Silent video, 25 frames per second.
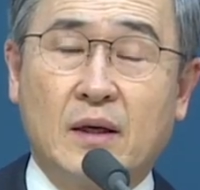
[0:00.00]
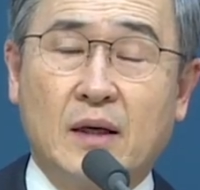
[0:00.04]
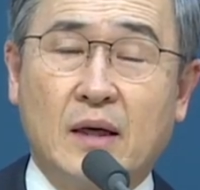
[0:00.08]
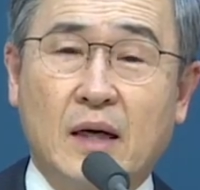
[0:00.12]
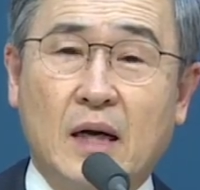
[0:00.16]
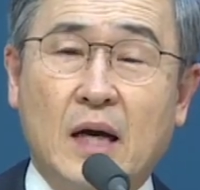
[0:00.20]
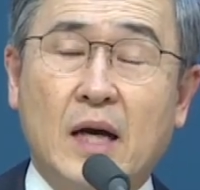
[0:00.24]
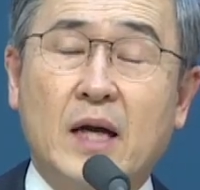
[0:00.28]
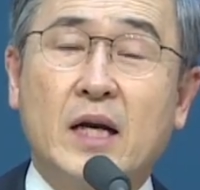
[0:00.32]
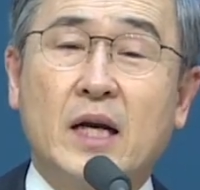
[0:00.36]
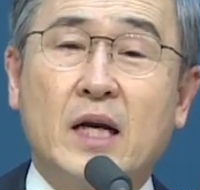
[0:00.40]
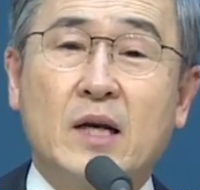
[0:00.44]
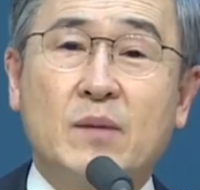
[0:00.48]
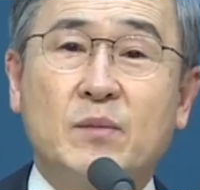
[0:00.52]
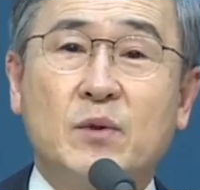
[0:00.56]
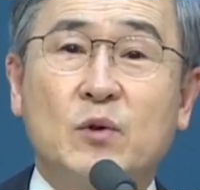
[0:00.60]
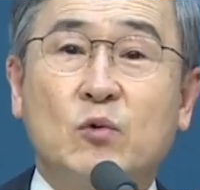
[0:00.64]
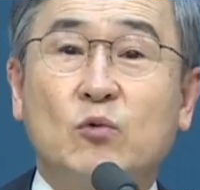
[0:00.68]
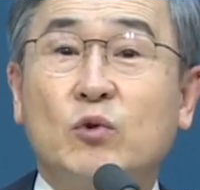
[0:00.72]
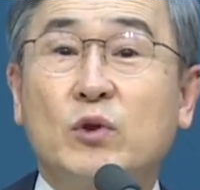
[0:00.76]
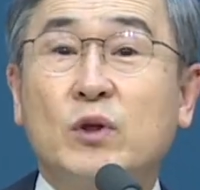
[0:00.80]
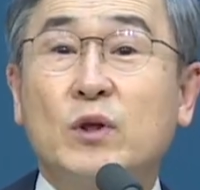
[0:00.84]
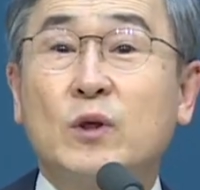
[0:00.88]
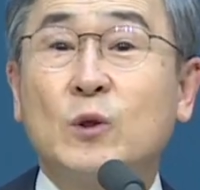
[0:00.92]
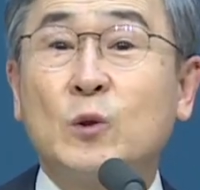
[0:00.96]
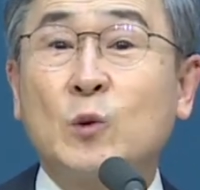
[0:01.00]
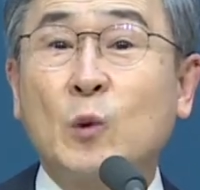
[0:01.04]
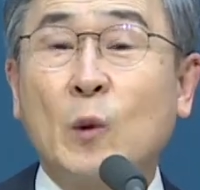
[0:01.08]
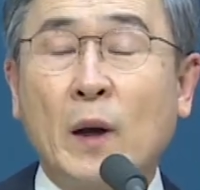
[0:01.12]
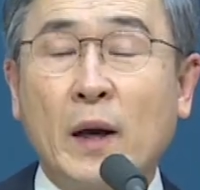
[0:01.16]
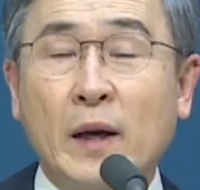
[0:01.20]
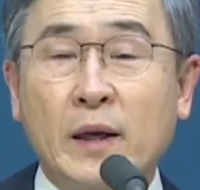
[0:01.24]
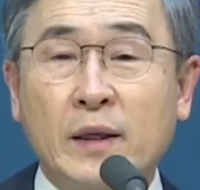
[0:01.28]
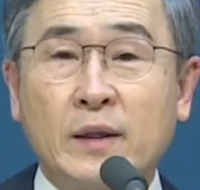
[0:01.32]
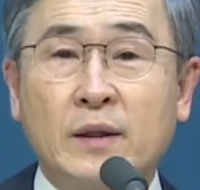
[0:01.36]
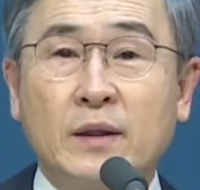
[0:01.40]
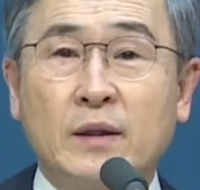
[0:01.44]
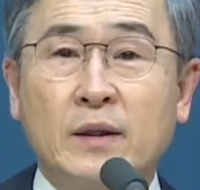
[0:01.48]
하나님이 우리를
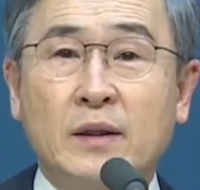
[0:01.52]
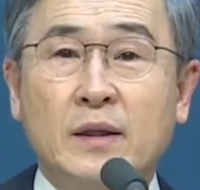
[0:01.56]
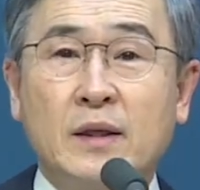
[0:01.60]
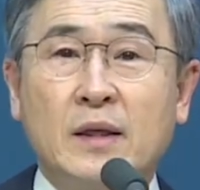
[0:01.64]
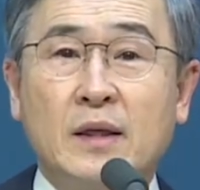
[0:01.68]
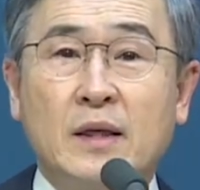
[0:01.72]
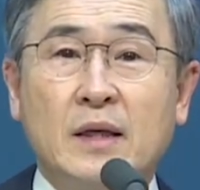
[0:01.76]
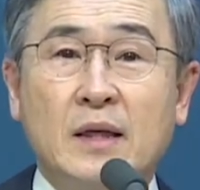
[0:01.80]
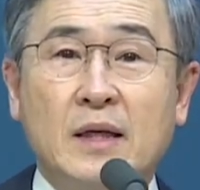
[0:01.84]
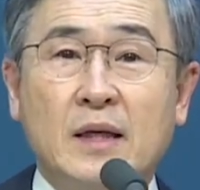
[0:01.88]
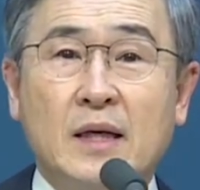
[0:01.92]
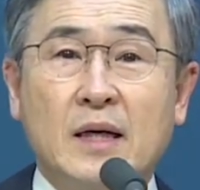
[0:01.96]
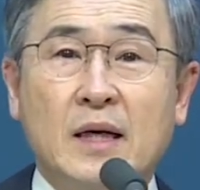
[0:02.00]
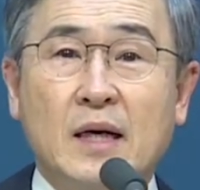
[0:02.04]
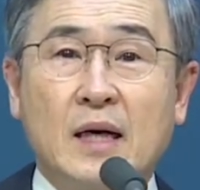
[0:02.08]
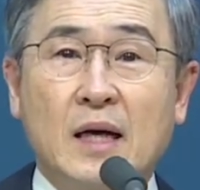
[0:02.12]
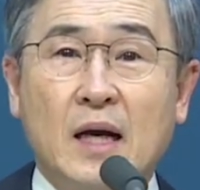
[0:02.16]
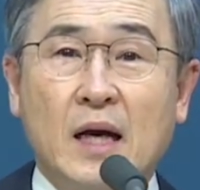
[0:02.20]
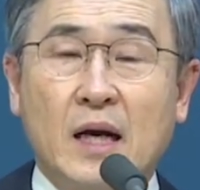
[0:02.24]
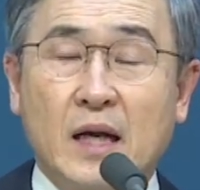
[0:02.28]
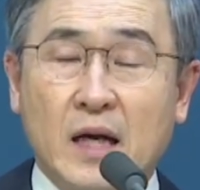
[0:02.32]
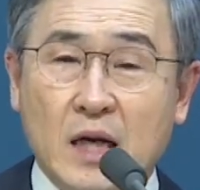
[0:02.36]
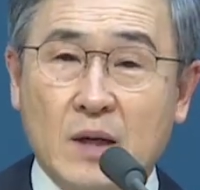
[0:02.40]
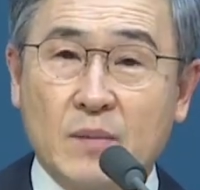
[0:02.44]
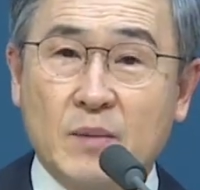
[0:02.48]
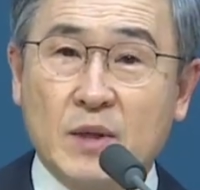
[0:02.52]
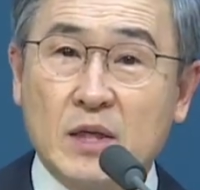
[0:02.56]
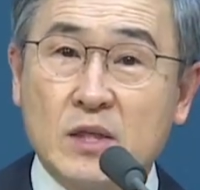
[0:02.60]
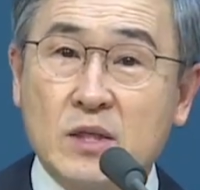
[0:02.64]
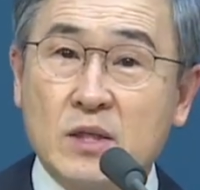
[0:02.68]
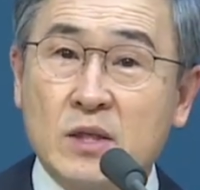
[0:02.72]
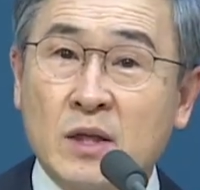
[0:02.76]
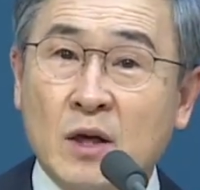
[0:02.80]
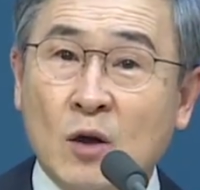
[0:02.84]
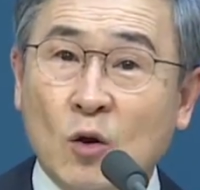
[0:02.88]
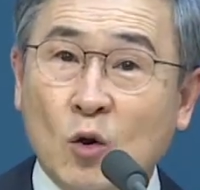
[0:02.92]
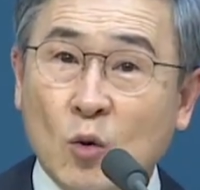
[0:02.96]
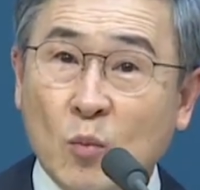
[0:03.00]
통하여 하나님의
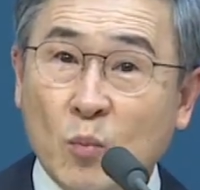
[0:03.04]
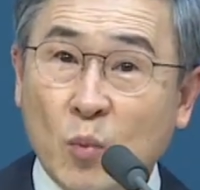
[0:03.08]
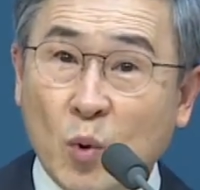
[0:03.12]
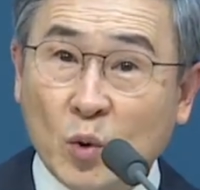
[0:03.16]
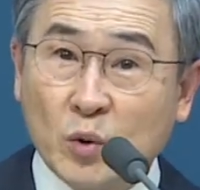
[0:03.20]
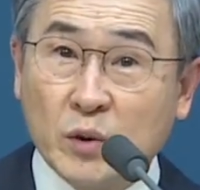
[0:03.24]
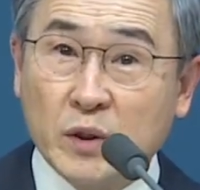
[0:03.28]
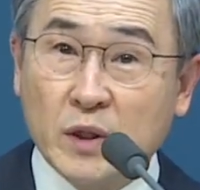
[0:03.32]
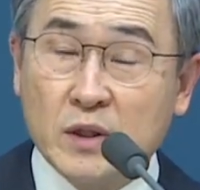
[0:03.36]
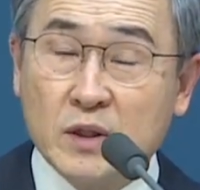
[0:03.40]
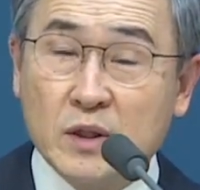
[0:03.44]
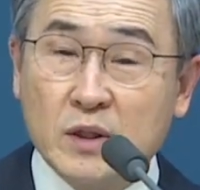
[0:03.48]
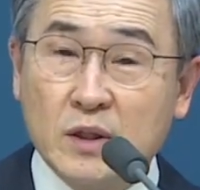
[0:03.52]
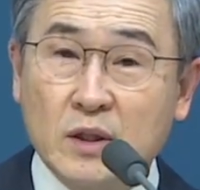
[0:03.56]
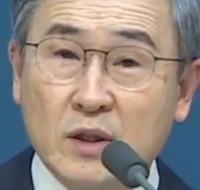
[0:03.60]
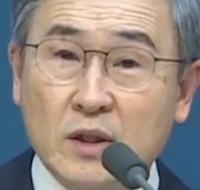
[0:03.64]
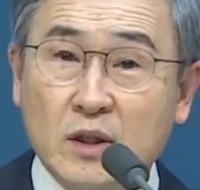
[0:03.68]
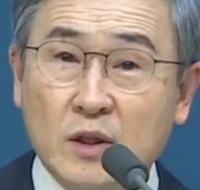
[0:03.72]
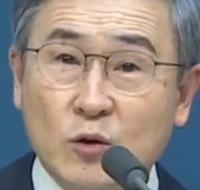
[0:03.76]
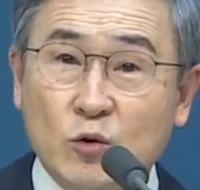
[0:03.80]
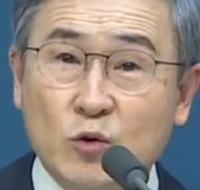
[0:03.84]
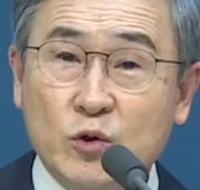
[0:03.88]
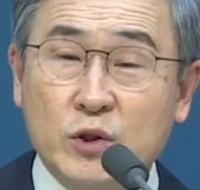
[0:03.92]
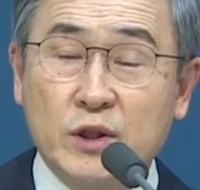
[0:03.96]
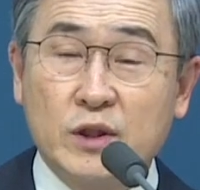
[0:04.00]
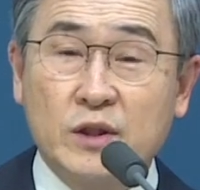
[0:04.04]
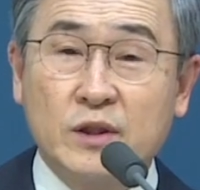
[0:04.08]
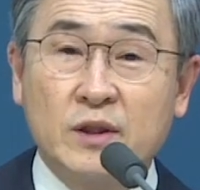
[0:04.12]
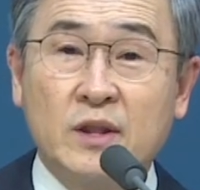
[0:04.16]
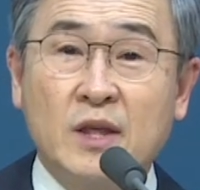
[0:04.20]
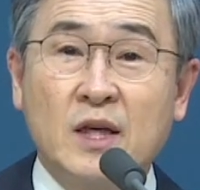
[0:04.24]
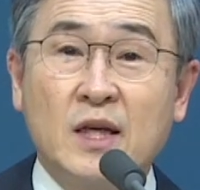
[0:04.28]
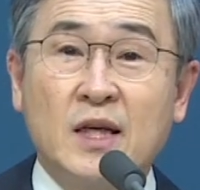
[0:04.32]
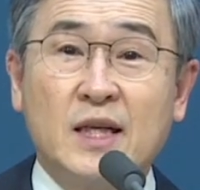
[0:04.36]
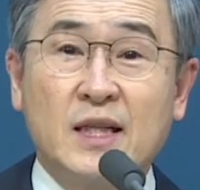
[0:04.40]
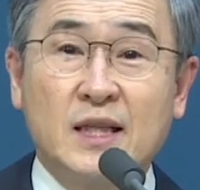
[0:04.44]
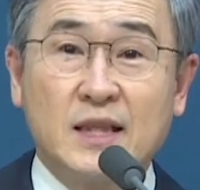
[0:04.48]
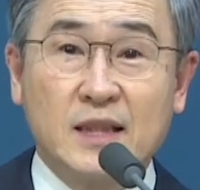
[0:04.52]
선하고 복된 일을 이루시는
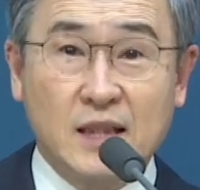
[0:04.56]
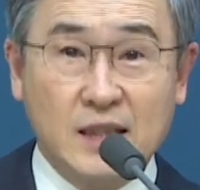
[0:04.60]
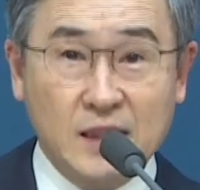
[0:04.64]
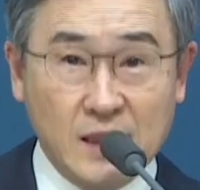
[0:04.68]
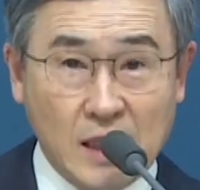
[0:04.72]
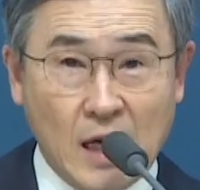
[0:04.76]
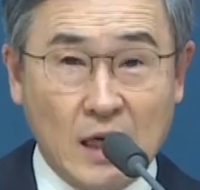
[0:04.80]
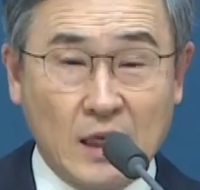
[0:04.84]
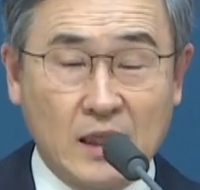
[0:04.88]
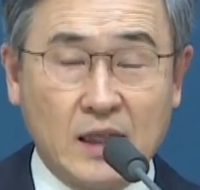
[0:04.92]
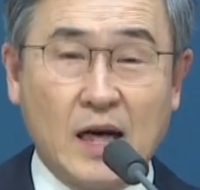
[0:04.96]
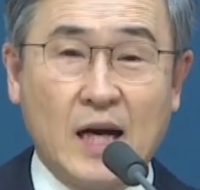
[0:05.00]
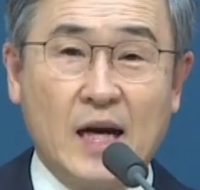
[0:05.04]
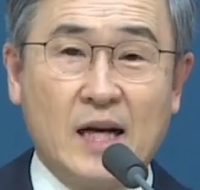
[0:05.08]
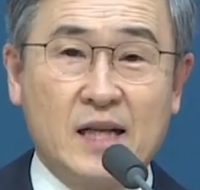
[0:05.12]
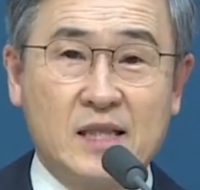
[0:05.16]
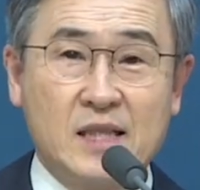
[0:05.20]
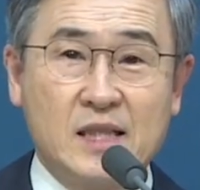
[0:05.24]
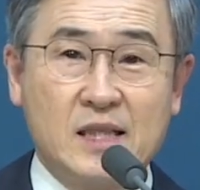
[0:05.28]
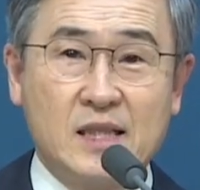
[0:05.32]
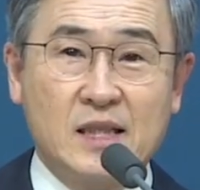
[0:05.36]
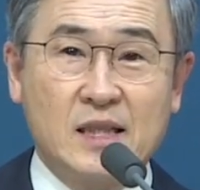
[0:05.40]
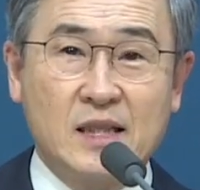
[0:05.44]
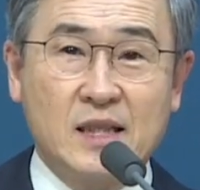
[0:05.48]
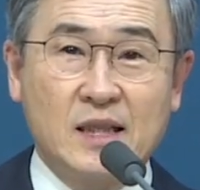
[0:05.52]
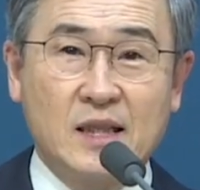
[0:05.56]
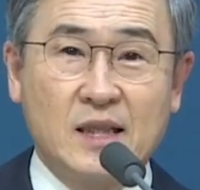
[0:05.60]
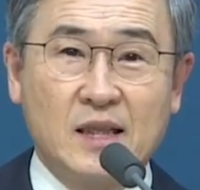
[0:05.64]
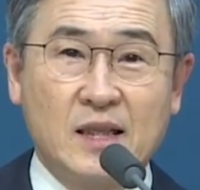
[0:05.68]
그날까지